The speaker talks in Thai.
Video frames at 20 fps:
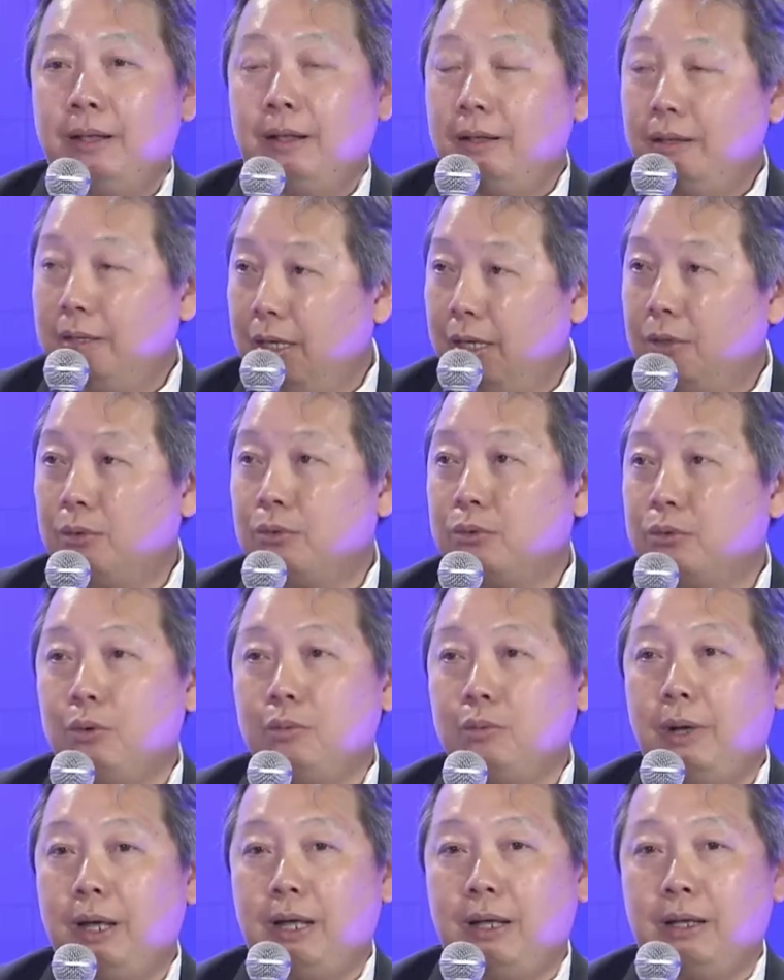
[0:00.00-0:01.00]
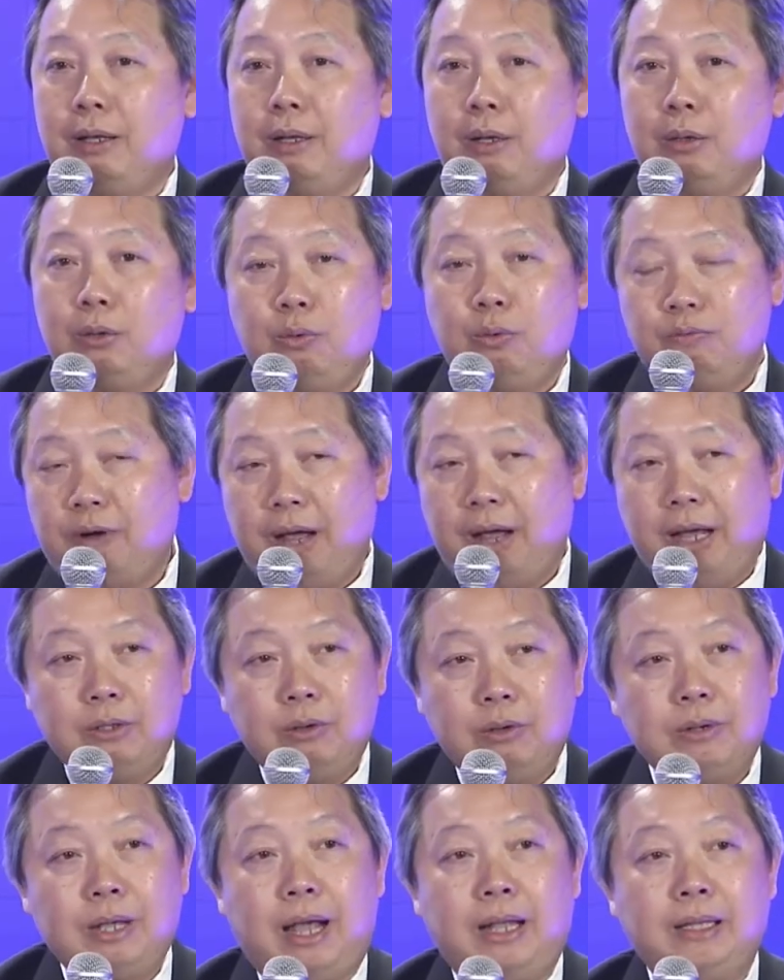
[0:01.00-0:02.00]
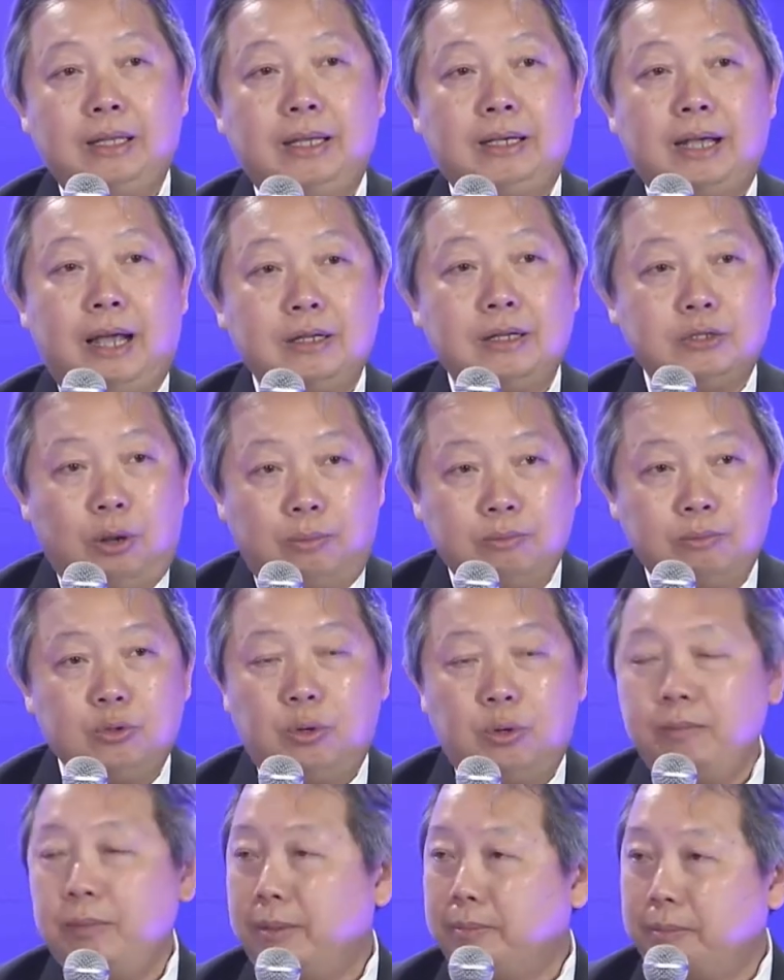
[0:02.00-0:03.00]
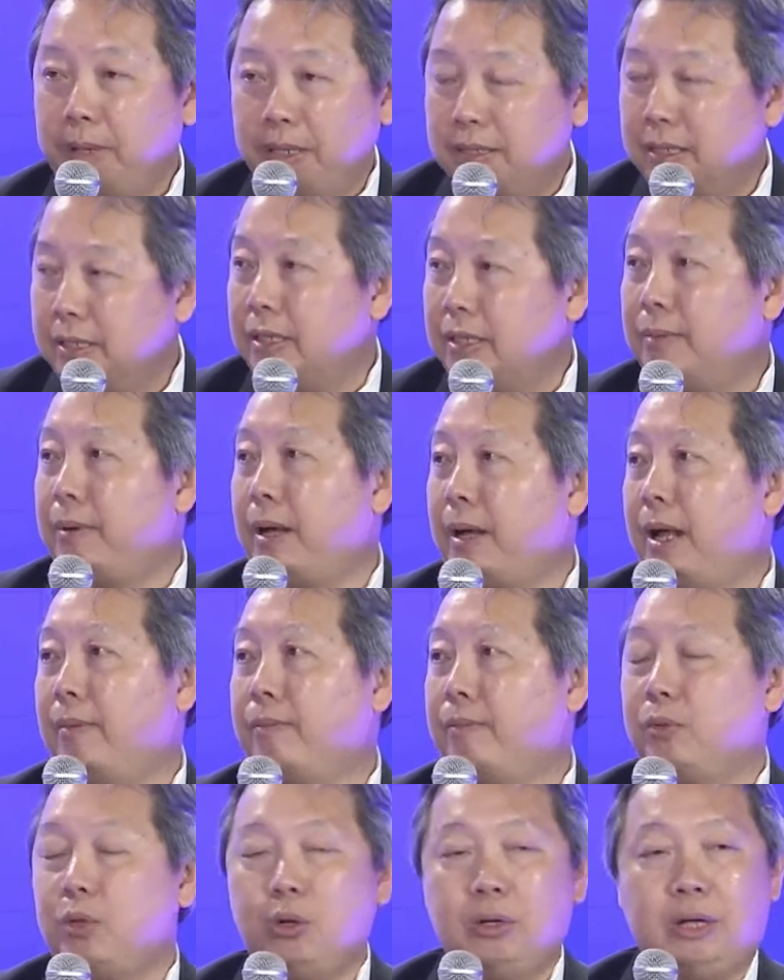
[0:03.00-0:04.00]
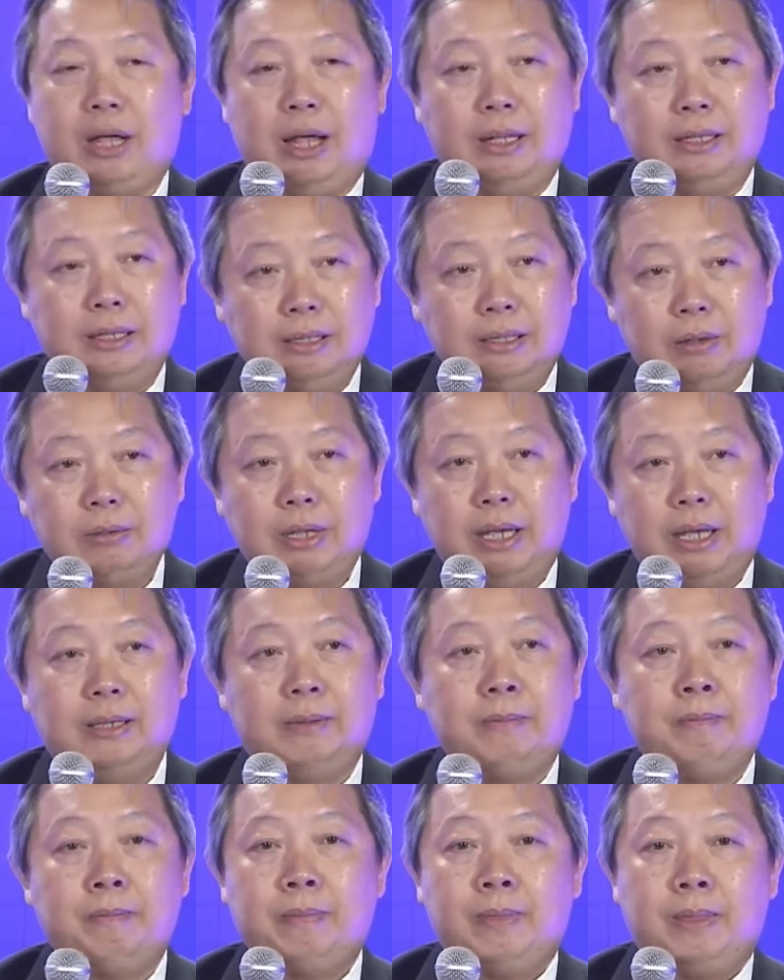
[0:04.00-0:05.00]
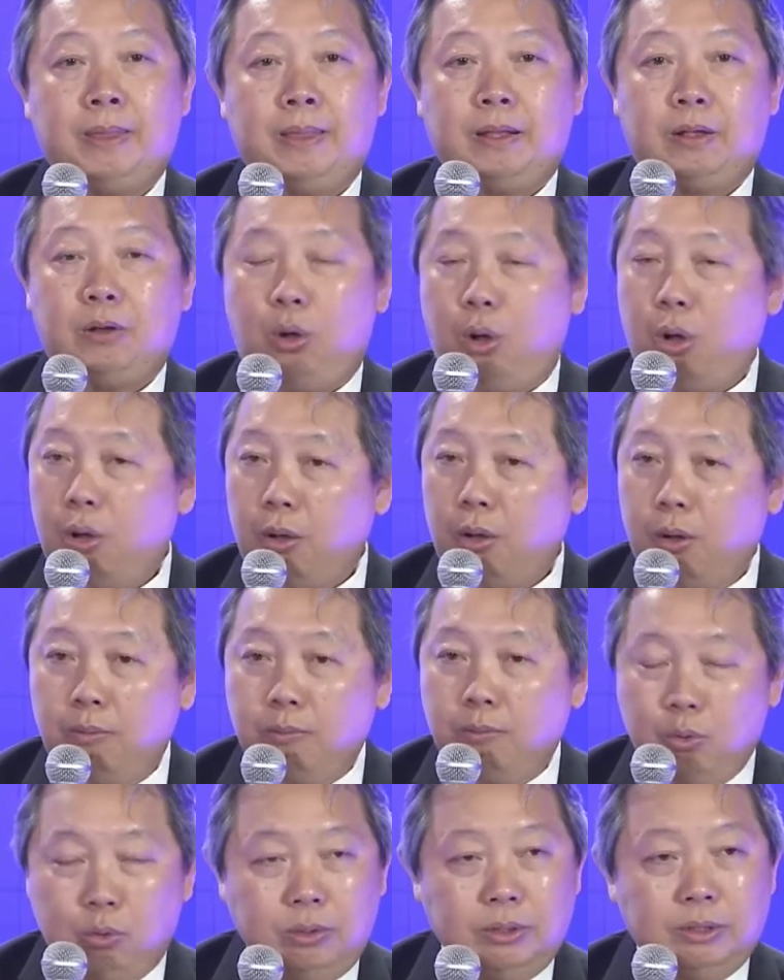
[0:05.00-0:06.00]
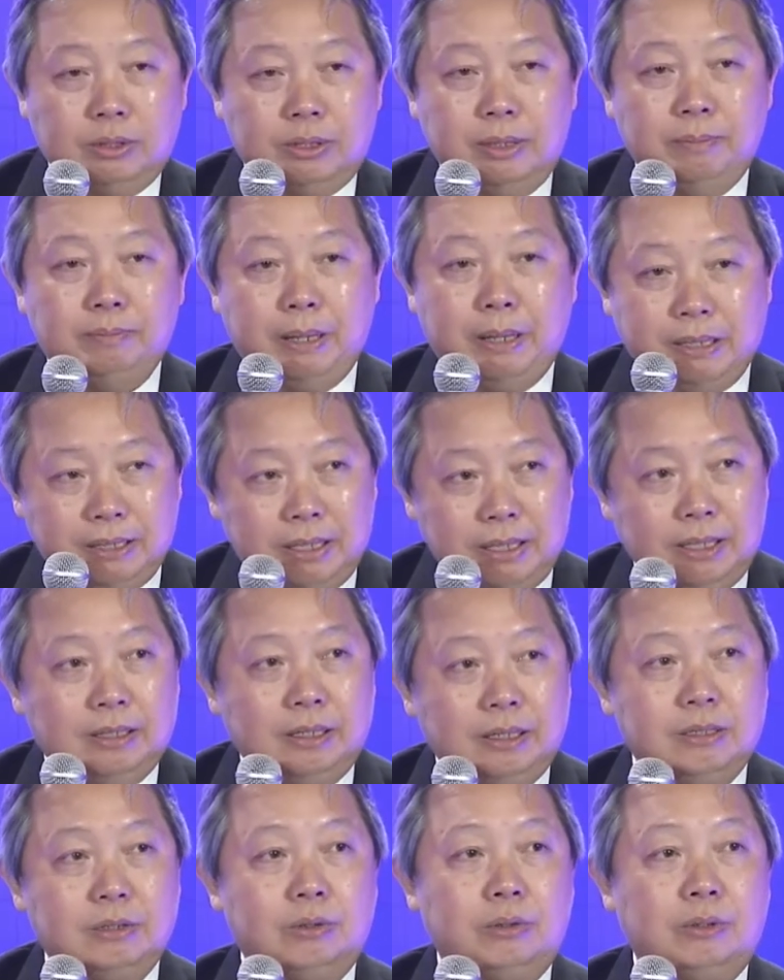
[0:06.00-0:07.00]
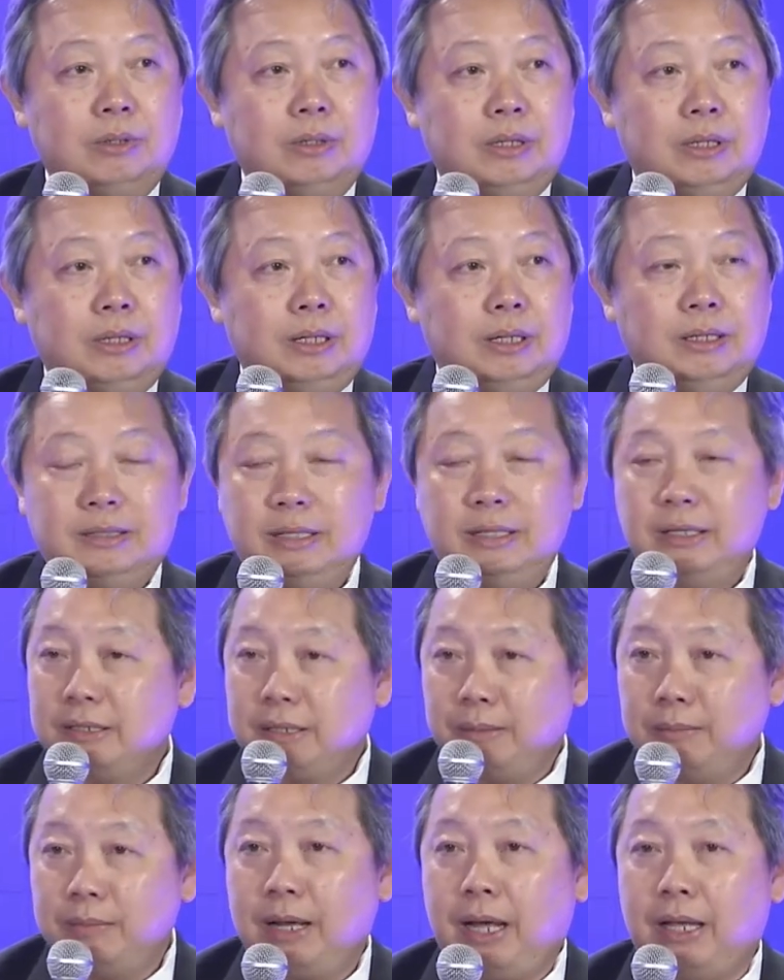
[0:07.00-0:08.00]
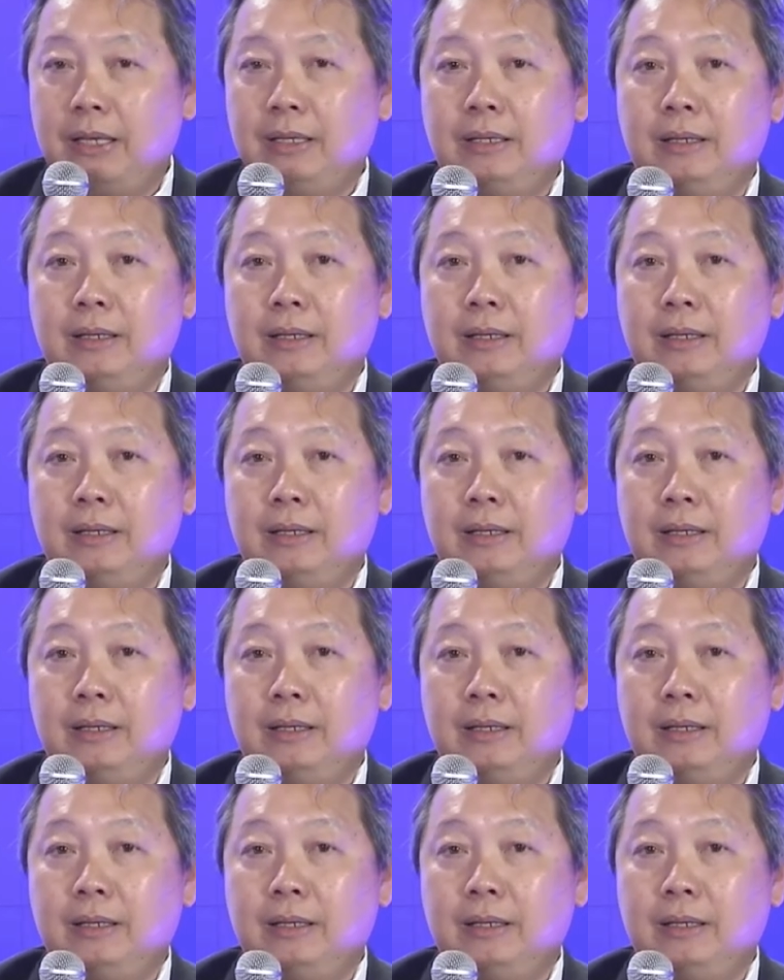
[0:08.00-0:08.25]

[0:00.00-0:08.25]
เรียนตรงๆว่าทุกฝ่ายต้องการให้การสอบสวนมีประสิทธิภาพ ต้องการให้เราได้ข้อมูลที่เป็นจริงที่สุด สิ่งสำคัญ